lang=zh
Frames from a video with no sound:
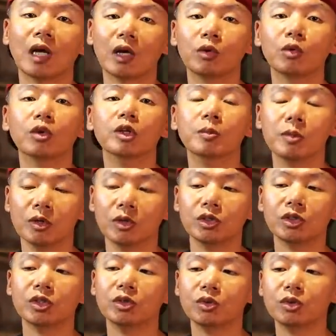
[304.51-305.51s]
那、啊、如果你们有
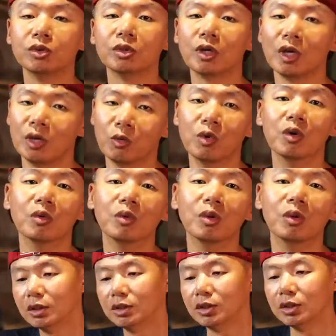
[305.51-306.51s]
兴趣可以问我。
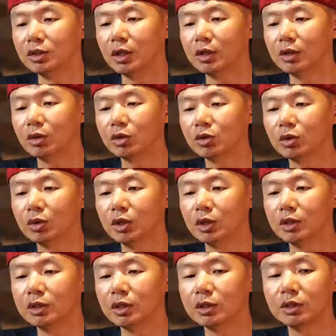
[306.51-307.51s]
今天又做
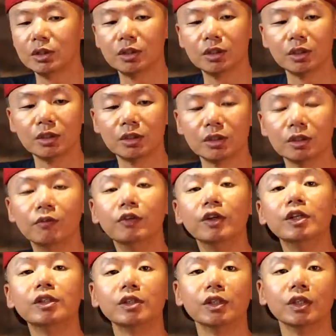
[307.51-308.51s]
了一件事情是
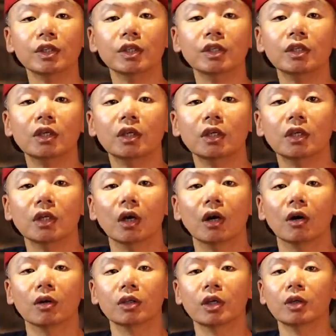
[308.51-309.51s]
V 十一
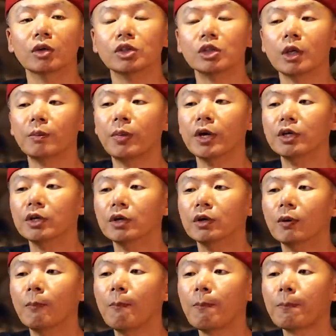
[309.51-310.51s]
哦，因为有些朋
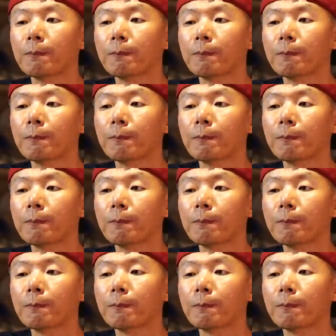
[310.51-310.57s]
友